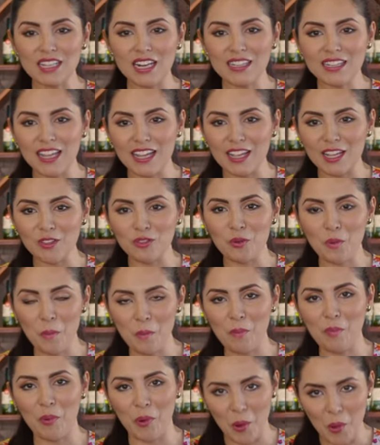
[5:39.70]
trata, de que tú
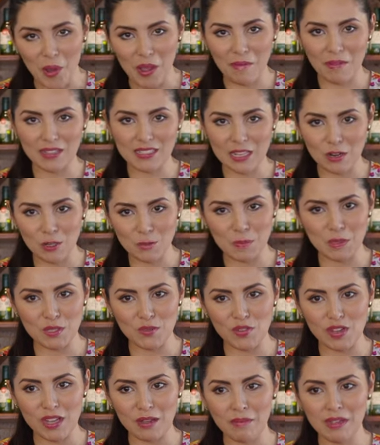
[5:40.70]
pruebes algo
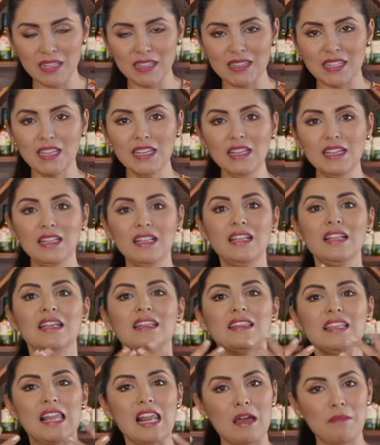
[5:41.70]
específicamente
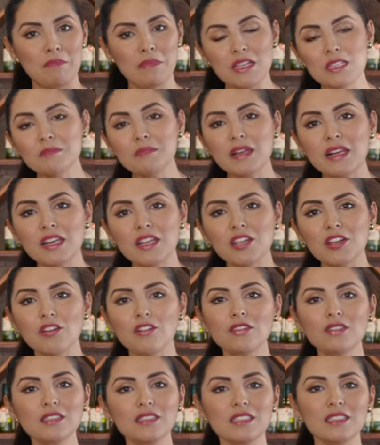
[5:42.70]
de la misma
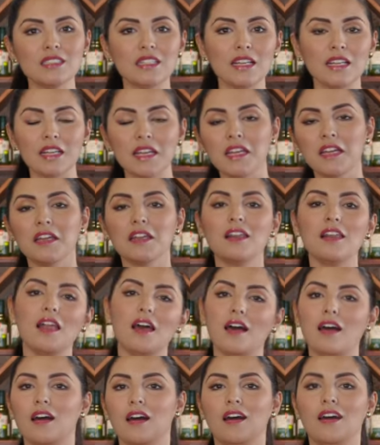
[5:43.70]
región sin tener
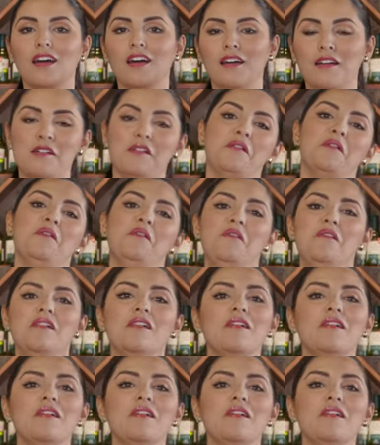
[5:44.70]
la